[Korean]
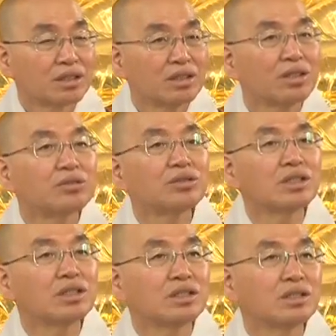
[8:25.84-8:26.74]
근데
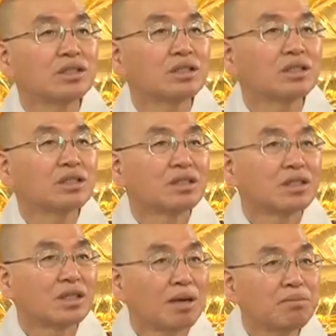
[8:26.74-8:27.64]
어쨌든
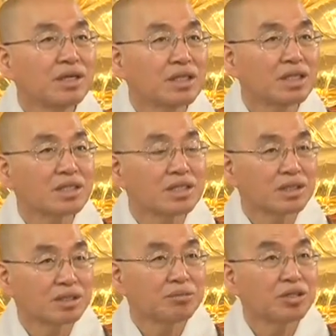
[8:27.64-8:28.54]
남편에
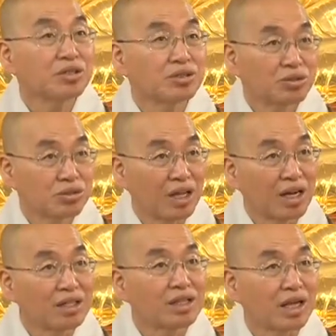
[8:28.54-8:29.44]
대해서는 지금 헤어져도
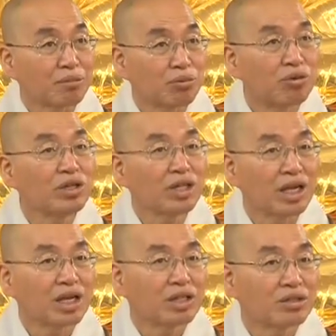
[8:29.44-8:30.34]
되는데 본인이
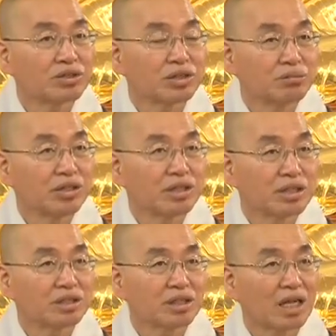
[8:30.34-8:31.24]
얘기한 대로 십몇
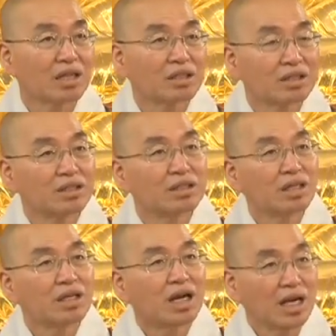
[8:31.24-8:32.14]
년을 살은 거는
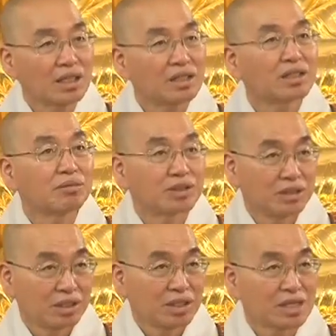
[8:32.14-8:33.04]
아이들 때문에
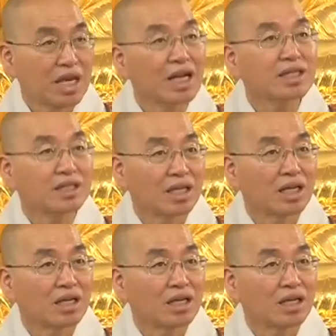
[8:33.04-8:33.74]
지금까지 살았잖아.